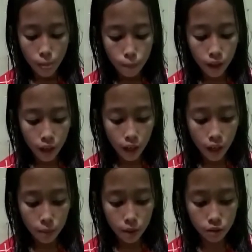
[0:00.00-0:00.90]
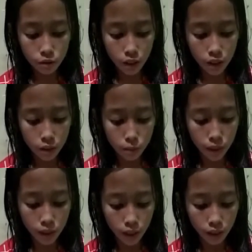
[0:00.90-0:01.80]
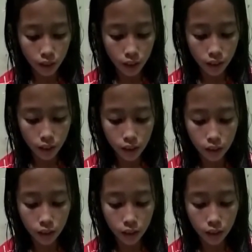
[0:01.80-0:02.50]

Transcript: Mereka menjual sebidang tanah,